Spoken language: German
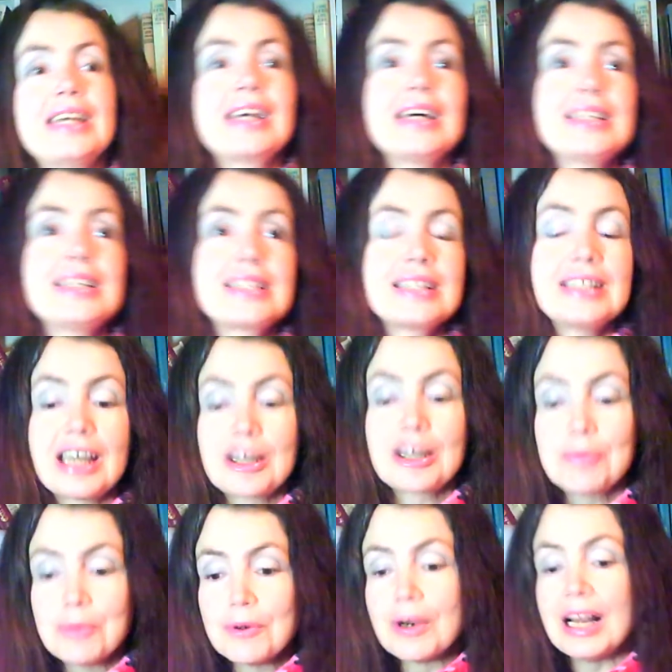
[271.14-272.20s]
ganzen Tag
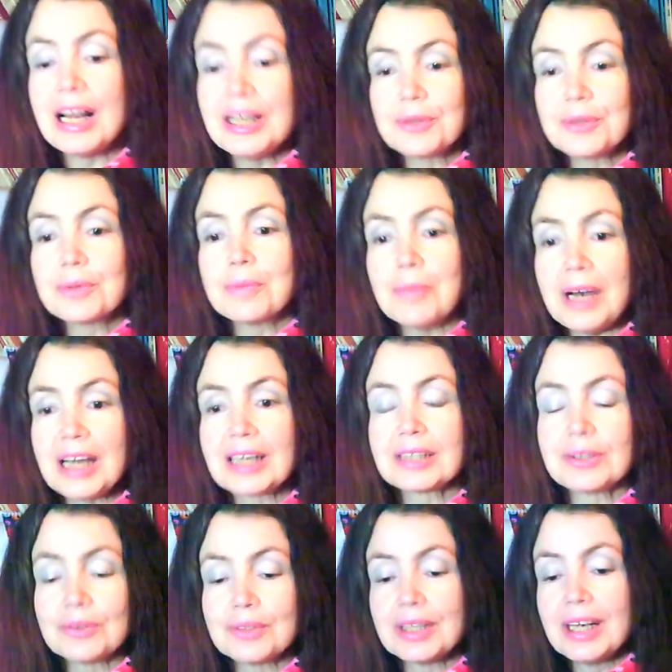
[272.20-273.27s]
Buchhaltung macht
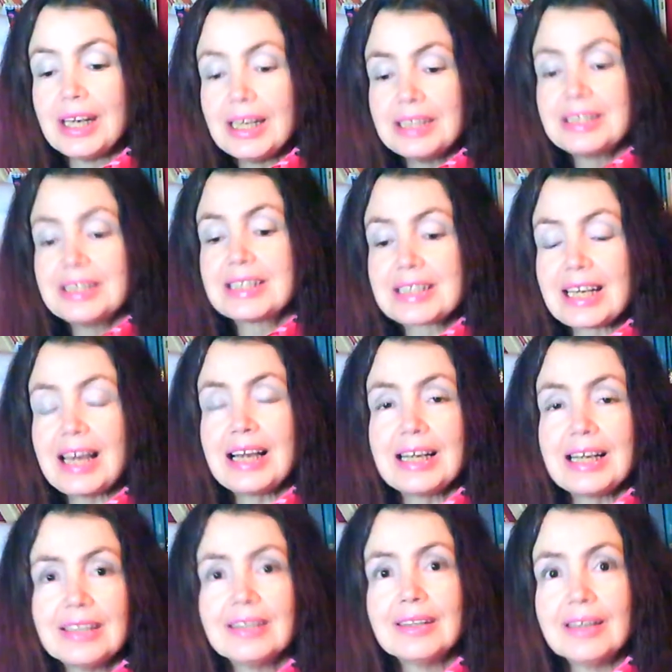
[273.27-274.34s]
und die
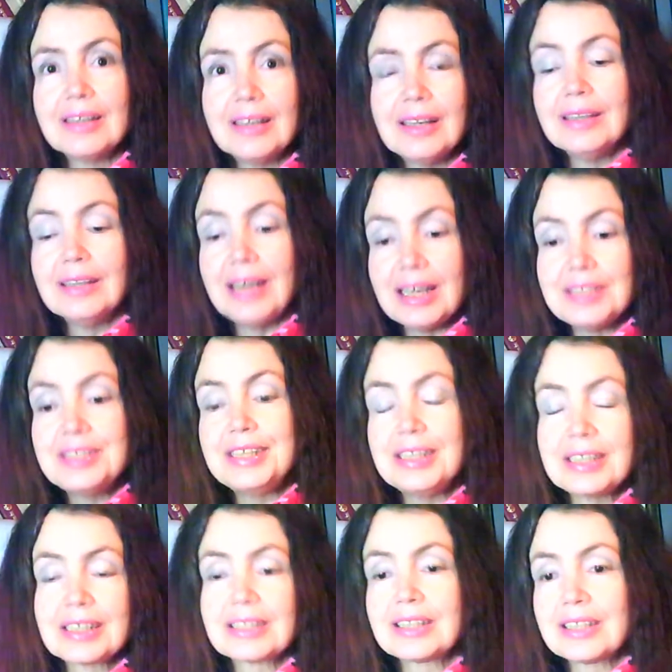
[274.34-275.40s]
Zahlen
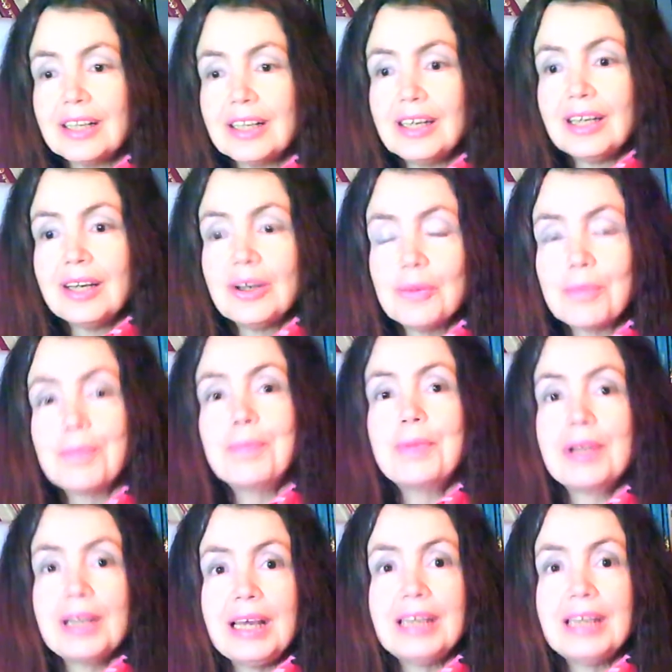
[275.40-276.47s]
addiert.
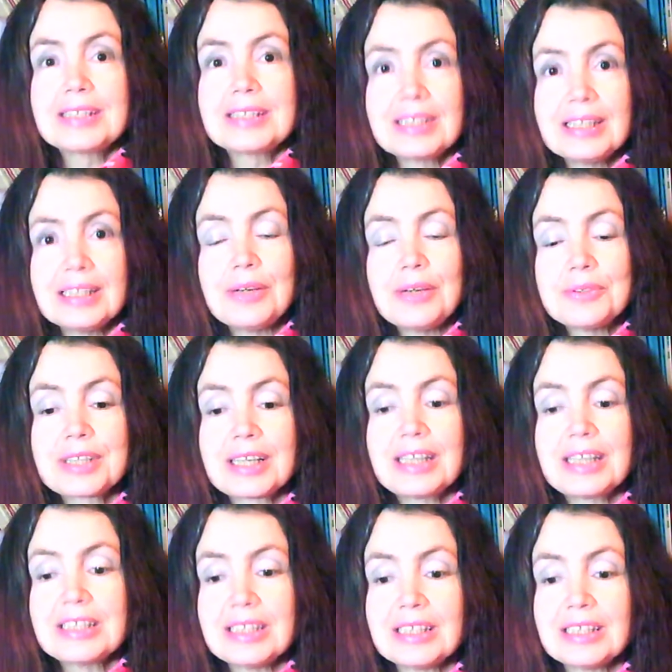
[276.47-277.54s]
Bilanzen
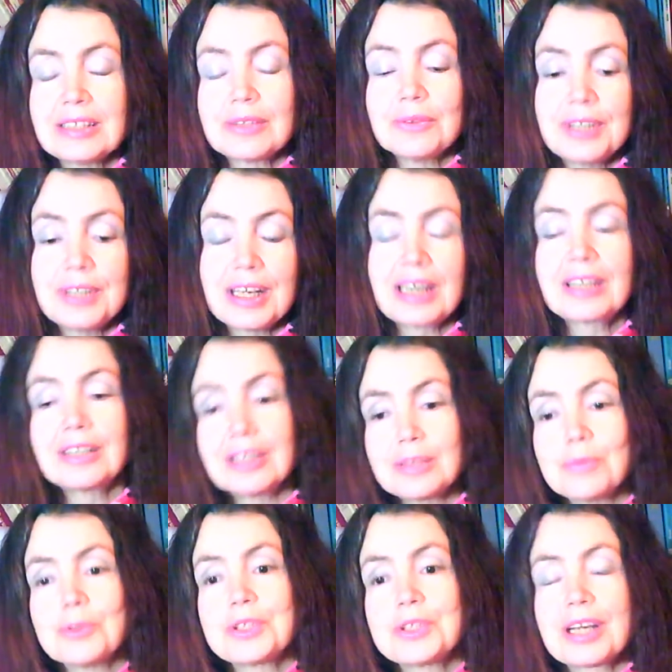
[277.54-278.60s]
ausrechnet und denkt, ich
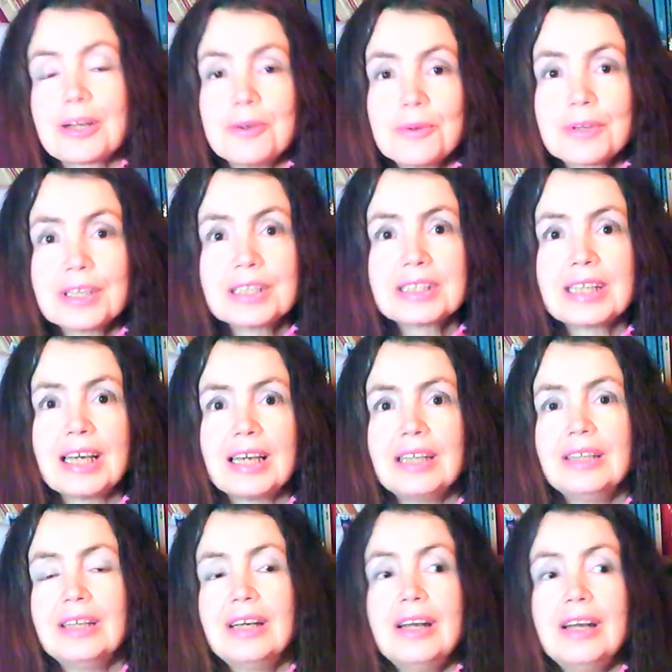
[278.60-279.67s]
muss ja glücklich
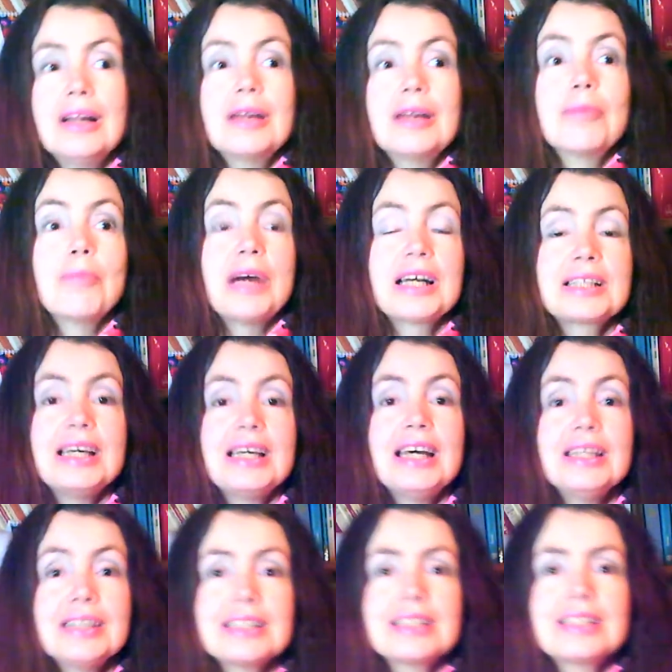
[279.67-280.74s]
sein, mag sein,
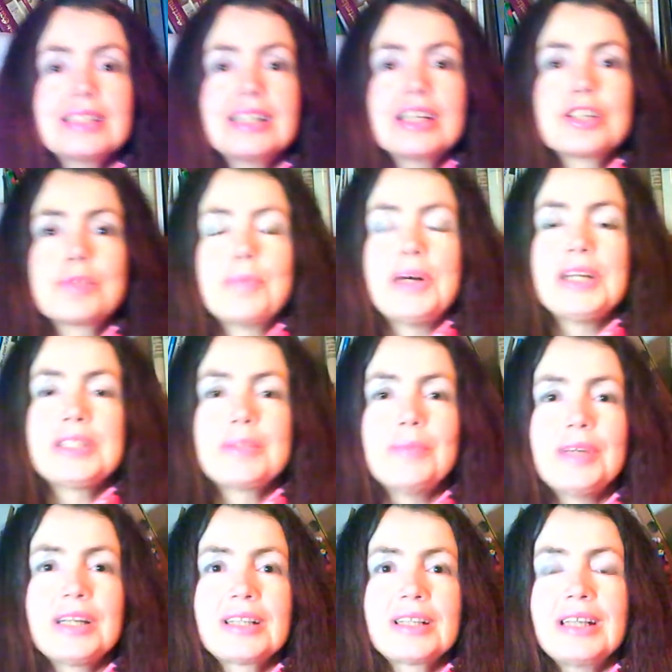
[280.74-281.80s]
dass es dir Spaß
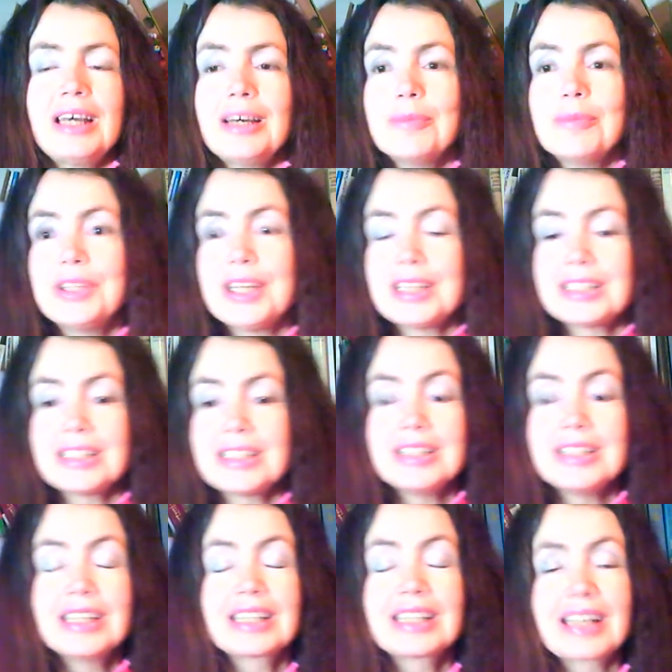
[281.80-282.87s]
macht, aber das ist
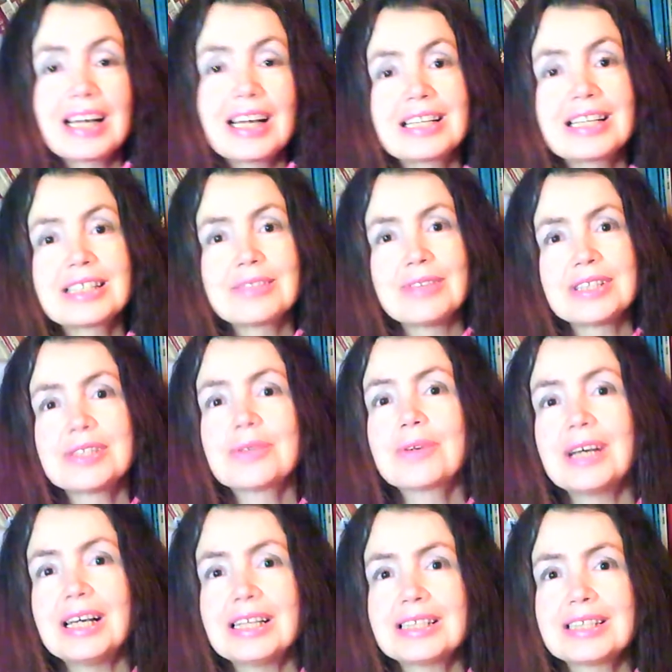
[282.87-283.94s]
nicht alles, was du
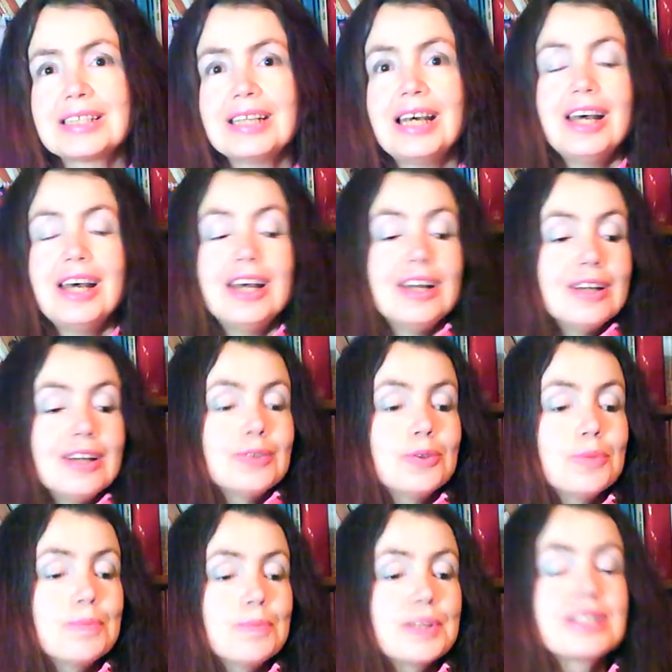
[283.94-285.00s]
kannst.
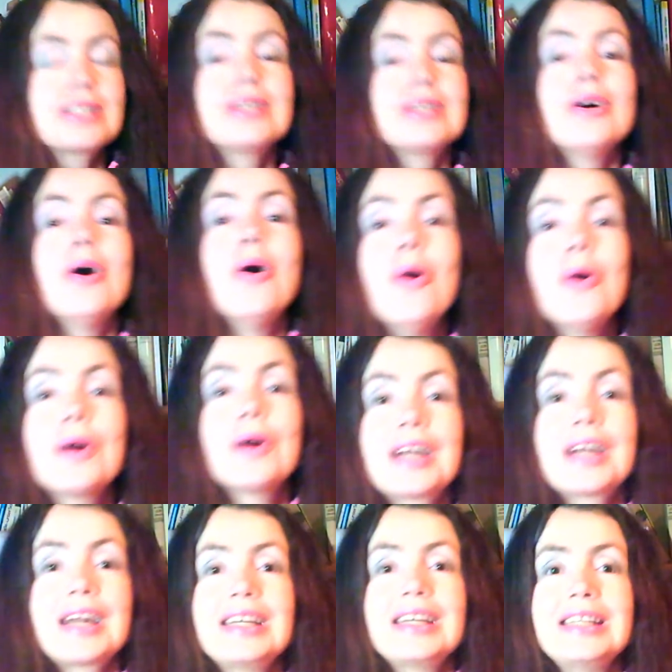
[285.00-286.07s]
Du bist
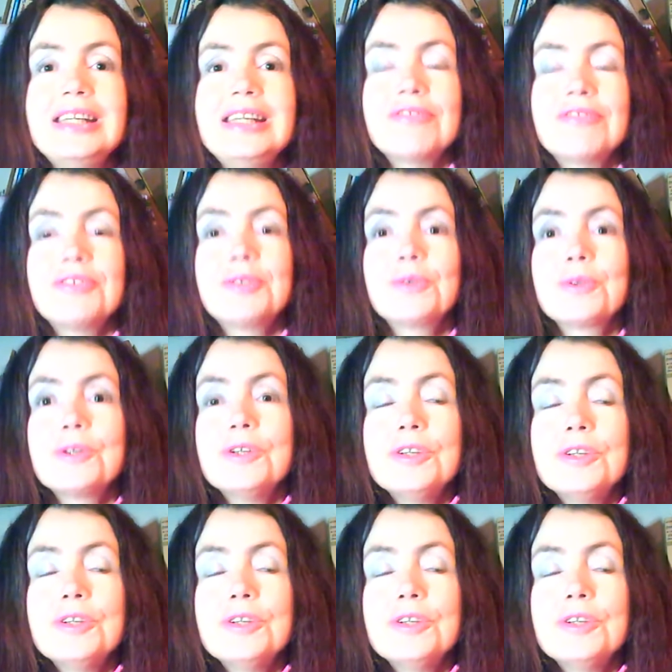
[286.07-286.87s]
hochkreativ, du